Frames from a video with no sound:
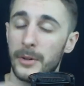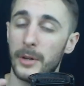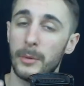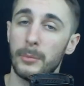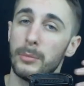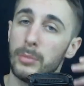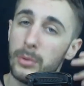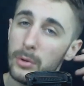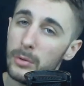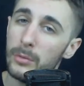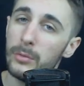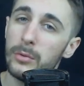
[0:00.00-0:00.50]

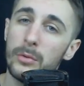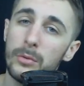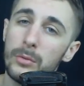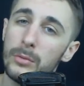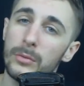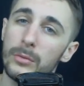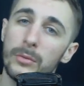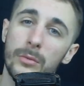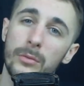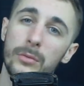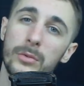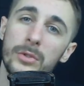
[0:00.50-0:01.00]
Enfin, plus
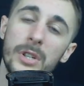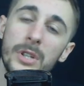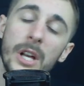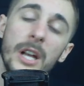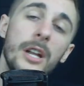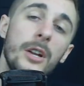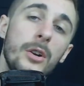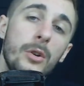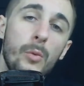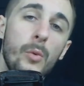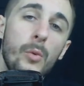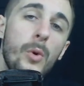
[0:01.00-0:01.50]
vous, vous
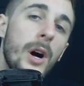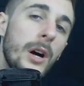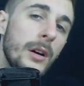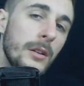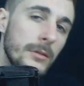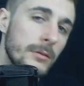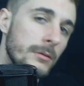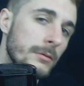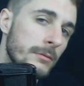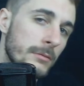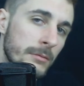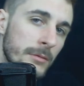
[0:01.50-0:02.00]
allez loin
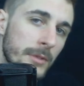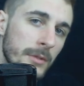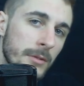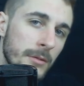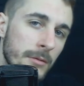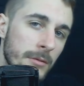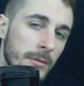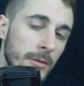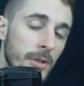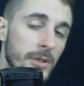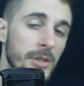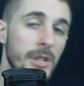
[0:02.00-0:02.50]

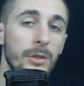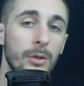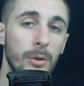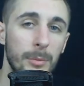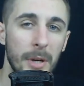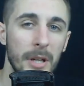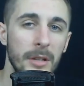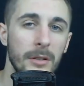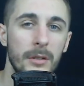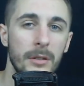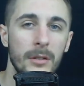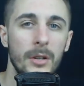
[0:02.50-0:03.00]
dans un
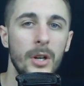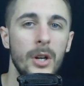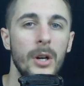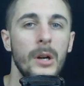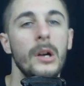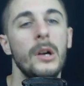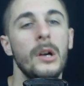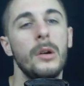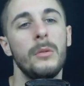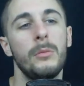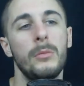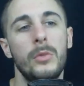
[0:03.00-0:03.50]
domaine,
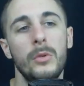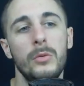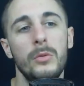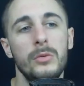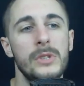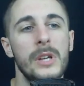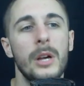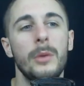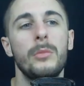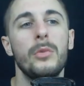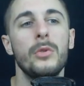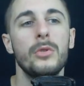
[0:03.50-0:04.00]
plus
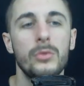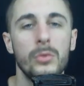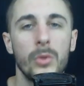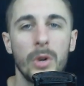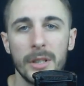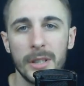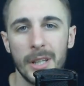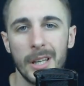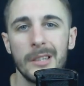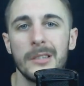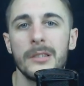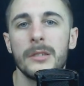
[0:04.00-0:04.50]
vous avez
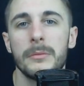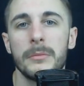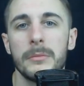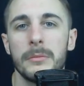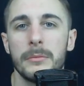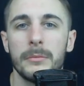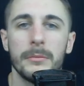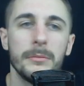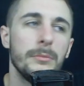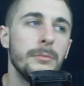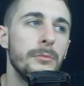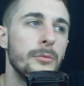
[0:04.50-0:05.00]
besoin d'être
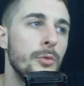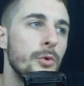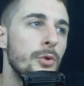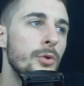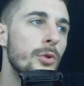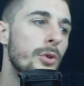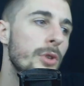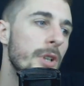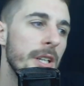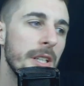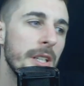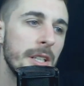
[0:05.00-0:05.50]

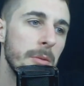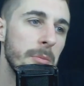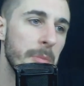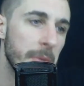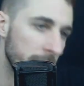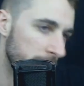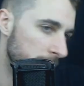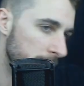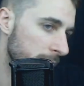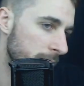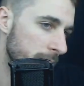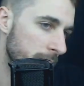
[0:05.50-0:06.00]
mieux
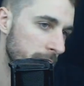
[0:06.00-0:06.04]
équipé.